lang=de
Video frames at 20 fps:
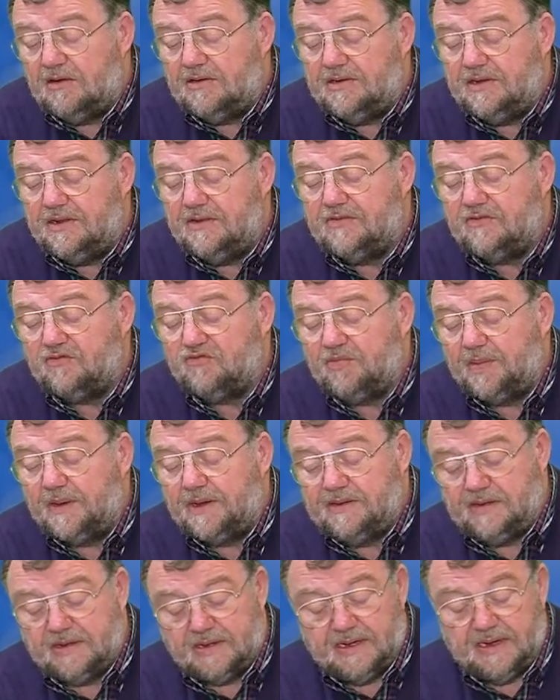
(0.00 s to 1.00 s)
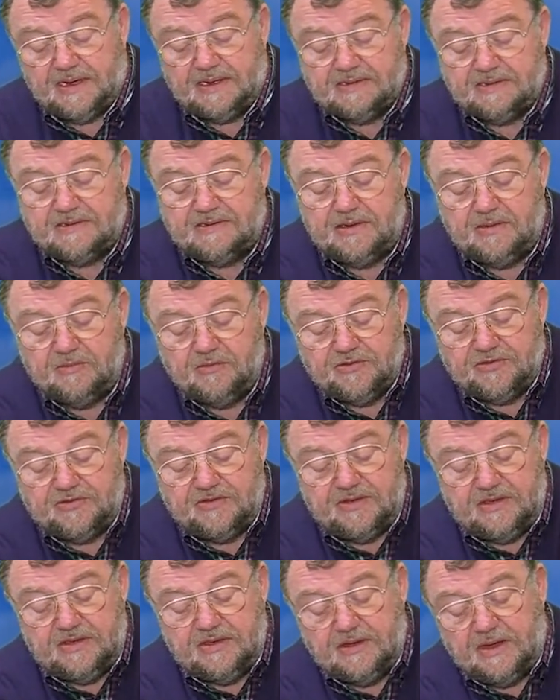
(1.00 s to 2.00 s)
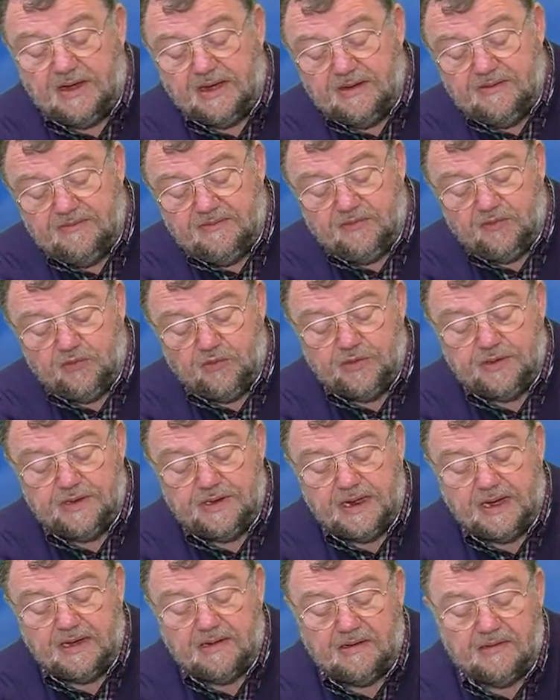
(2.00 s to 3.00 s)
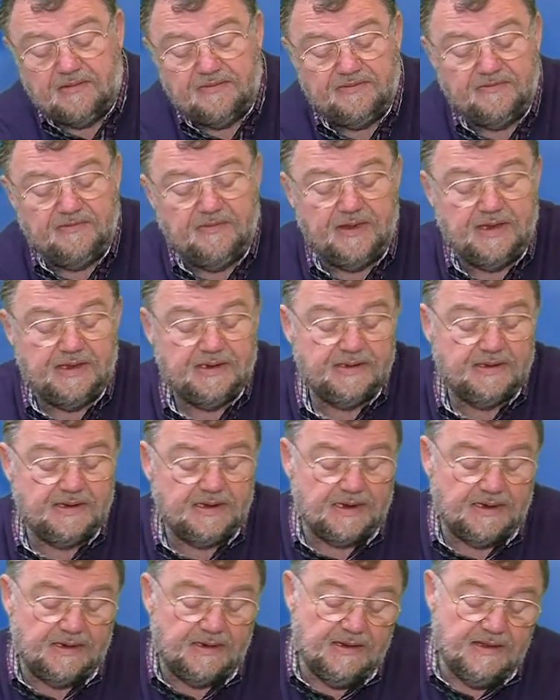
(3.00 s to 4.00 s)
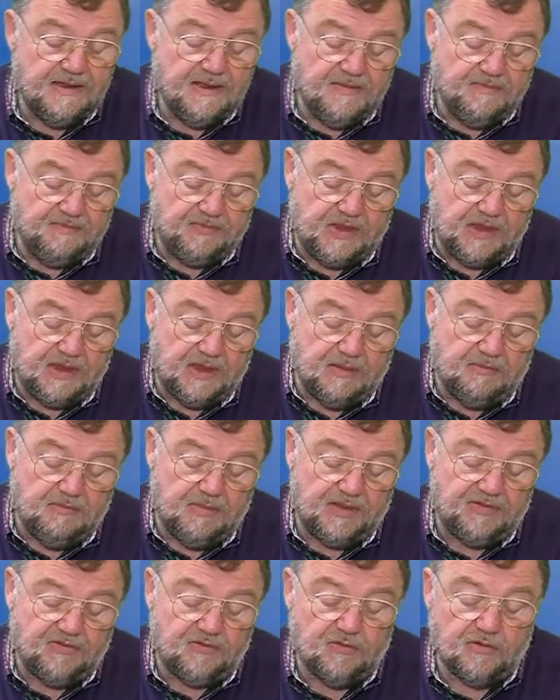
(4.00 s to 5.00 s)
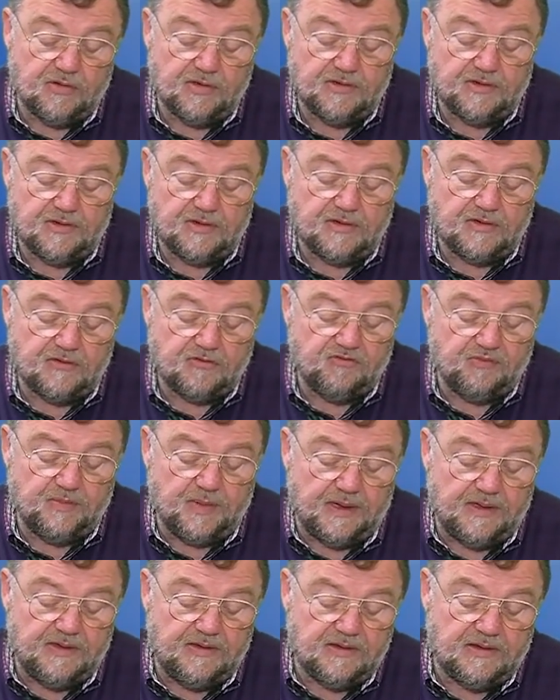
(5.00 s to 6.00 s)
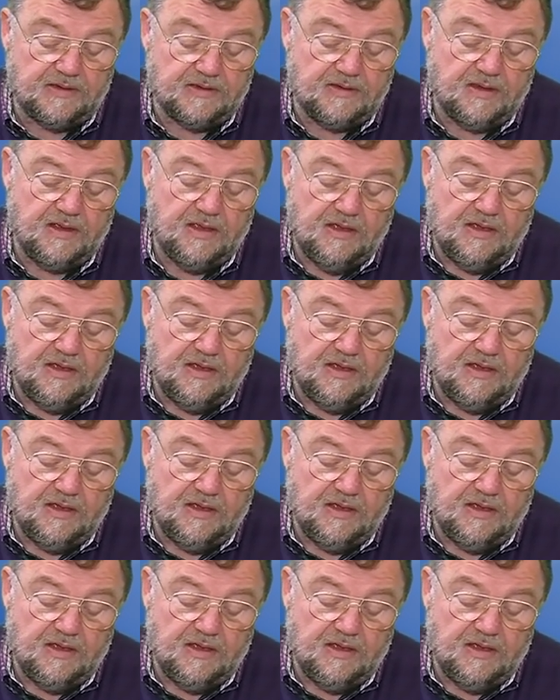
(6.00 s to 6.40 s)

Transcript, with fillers: Und diese Speicherkarte, die muss ich hier einführen. Darauf werden dann die Messungen gespeichert.